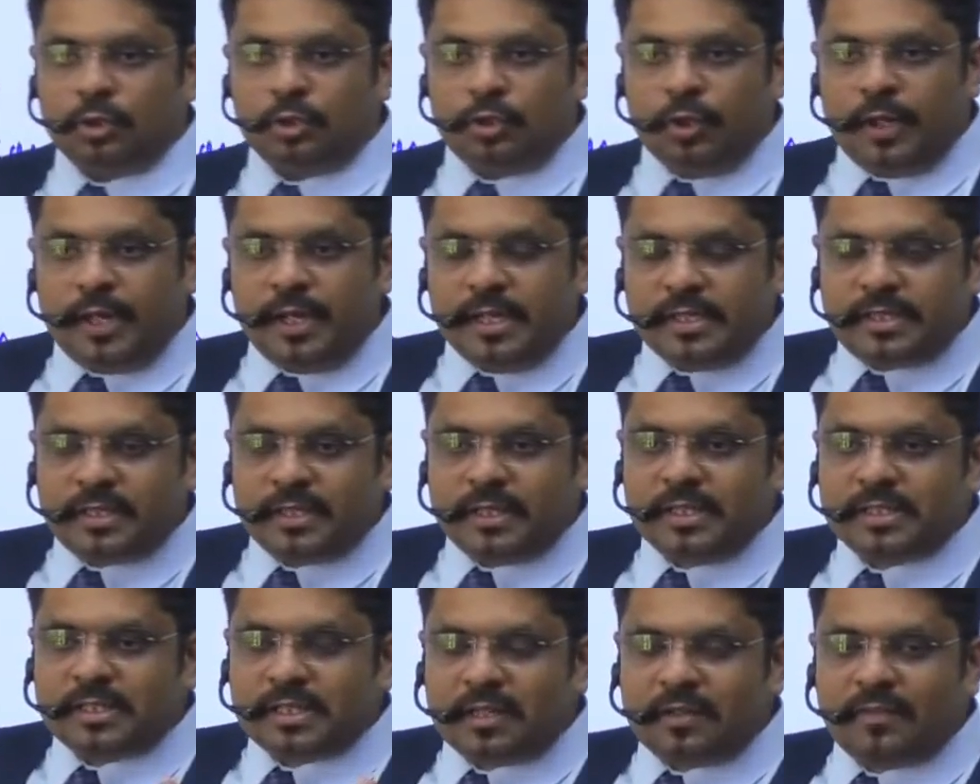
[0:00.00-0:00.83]
तो इस
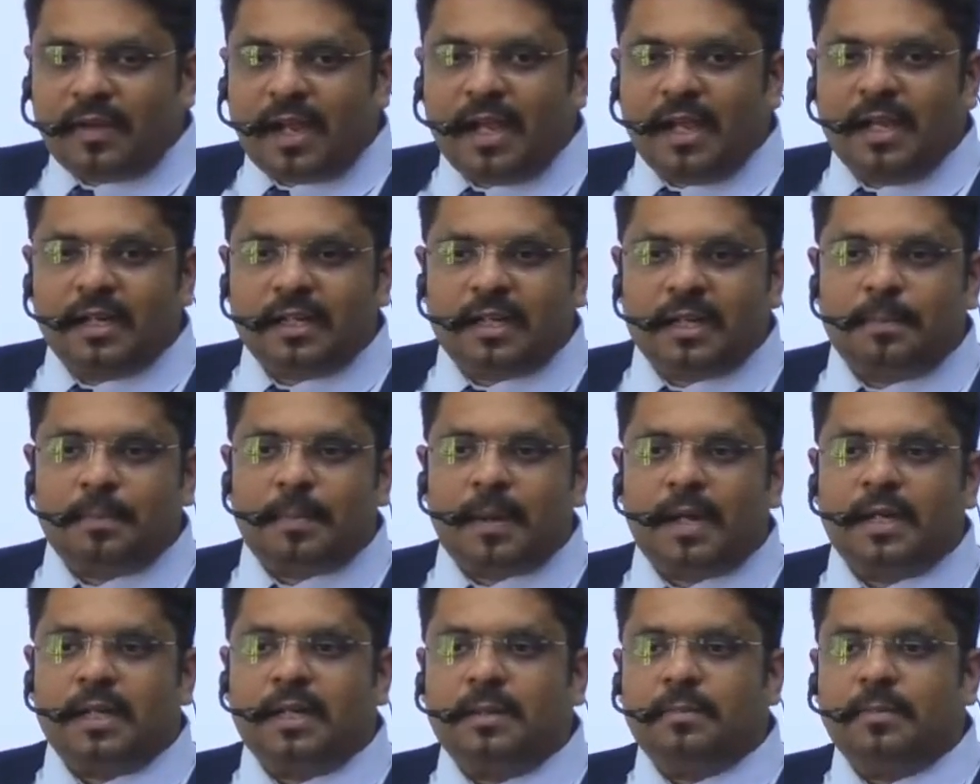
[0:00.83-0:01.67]
रिजर्वायर के
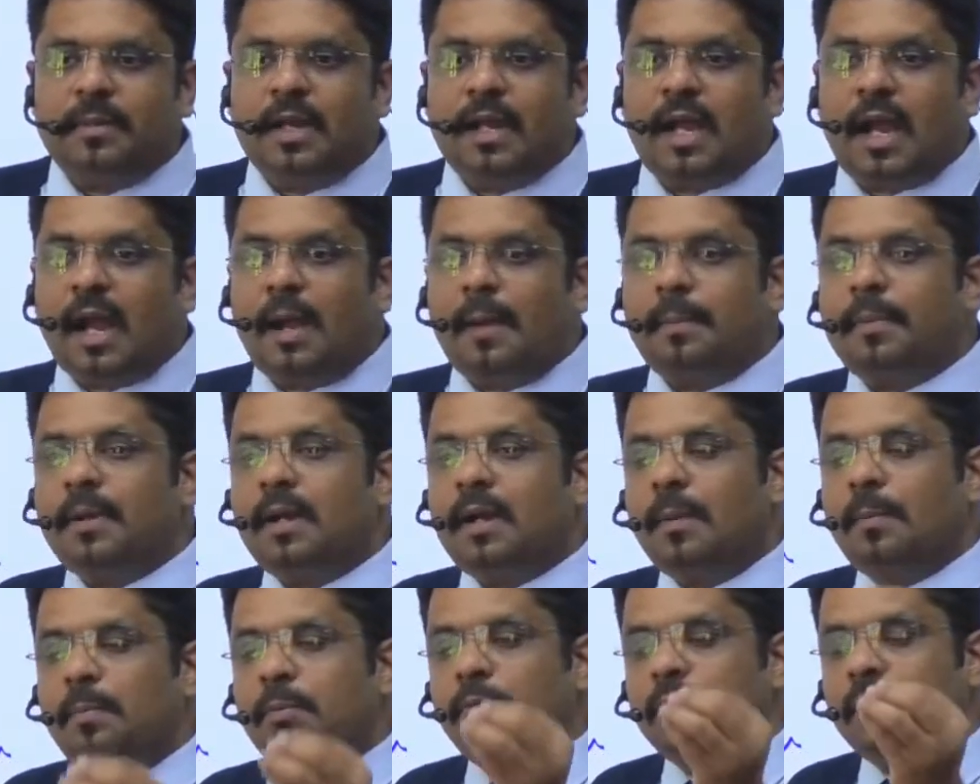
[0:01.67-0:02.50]
पानी में
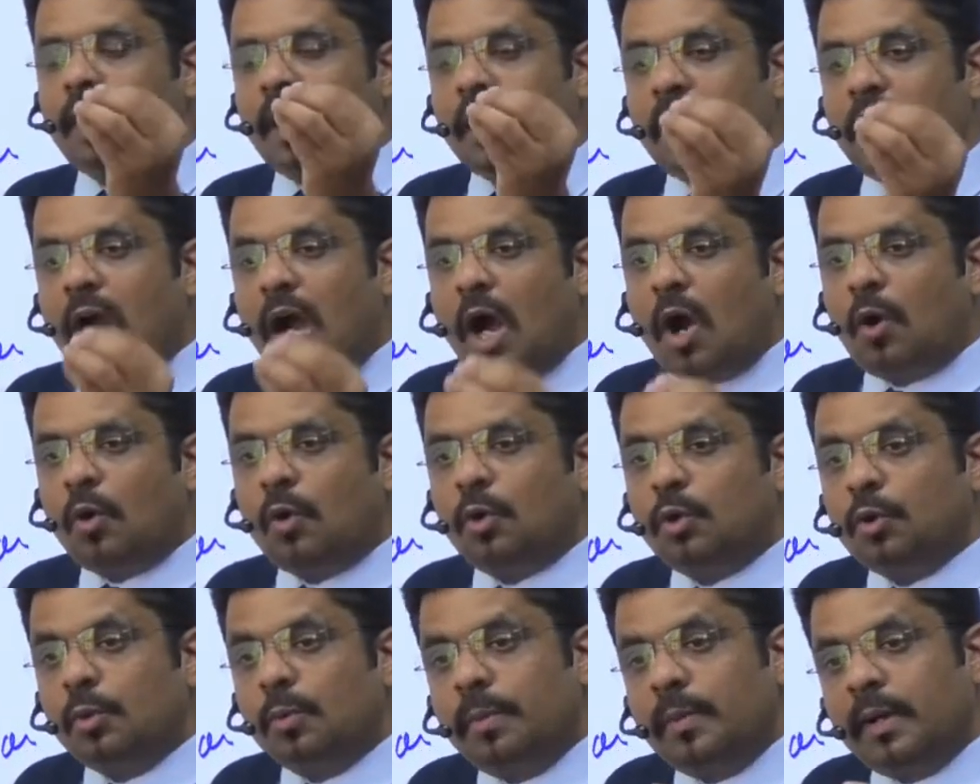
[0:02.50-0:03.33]
आपका पूरा गांव
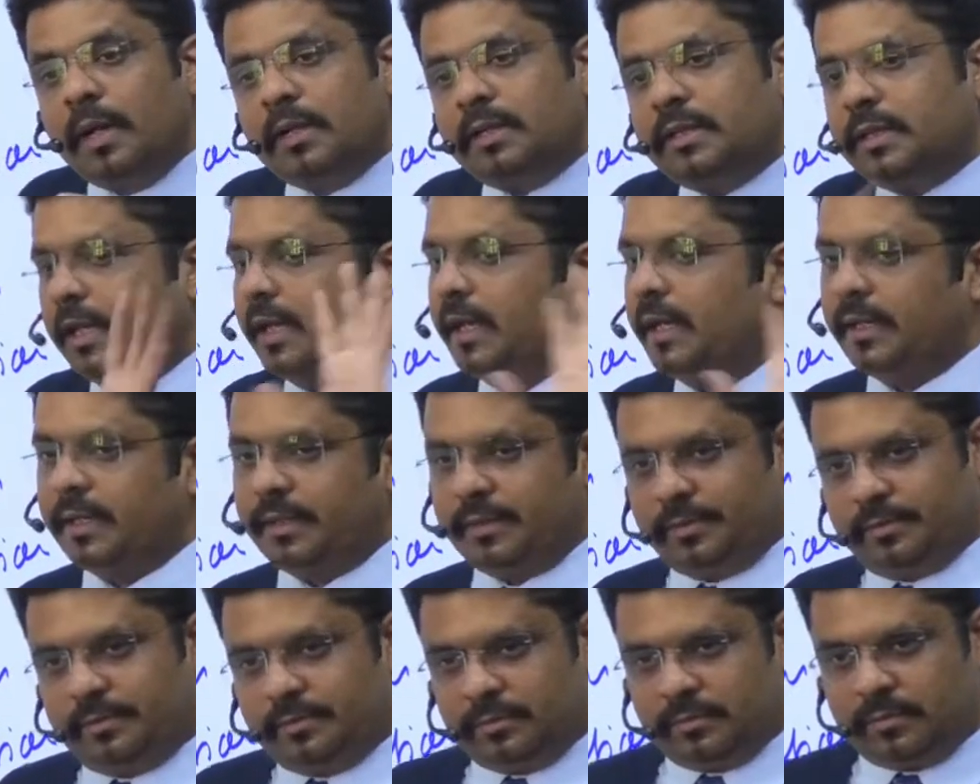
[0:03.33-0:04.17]
डूबना तय
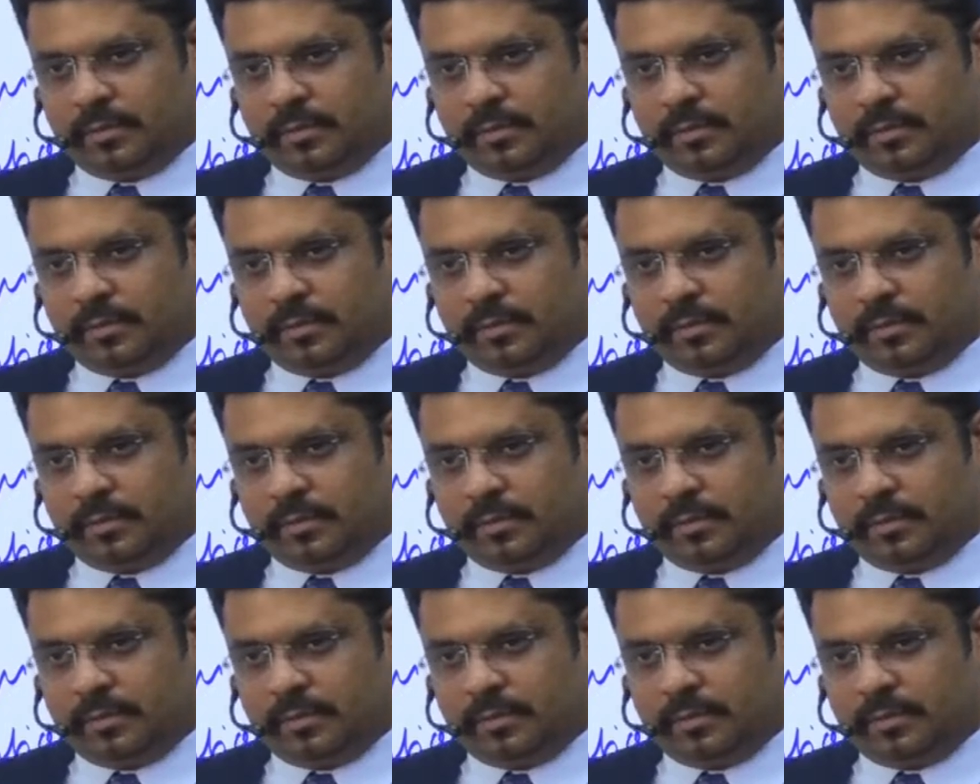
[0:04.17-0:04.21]
है